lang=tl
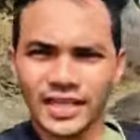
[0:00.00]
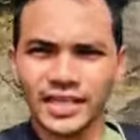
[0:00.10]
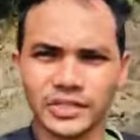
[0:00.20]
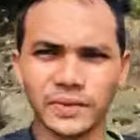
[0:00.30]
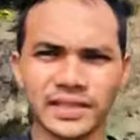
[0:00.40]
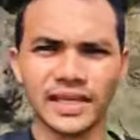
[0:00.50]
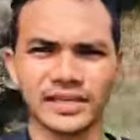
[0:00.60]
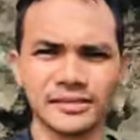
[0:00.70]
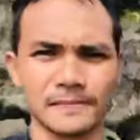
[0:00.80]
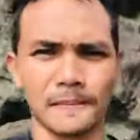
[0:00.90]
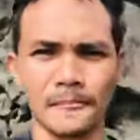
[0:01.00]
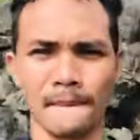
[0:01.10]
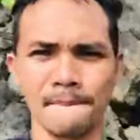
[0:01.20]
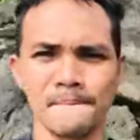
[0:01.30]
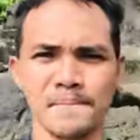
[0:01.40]
Lasuitan.
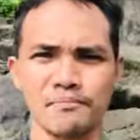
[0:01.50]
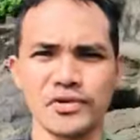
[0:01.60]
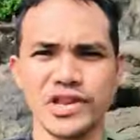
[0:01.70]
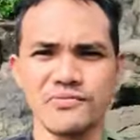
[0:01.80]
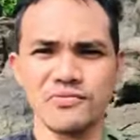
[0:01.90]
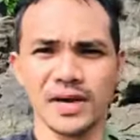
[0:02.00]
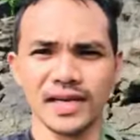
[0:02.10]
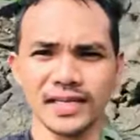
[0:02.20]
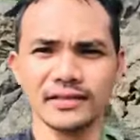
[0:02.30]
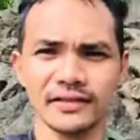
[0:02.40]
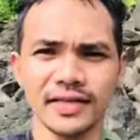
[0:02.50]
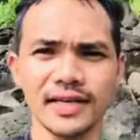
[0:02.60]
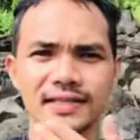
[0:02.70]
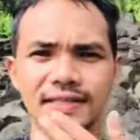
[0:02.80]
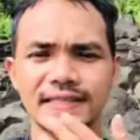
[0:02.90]
Pwede mo mga ligo diri
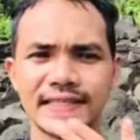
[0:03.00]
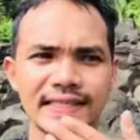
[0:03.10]
guys.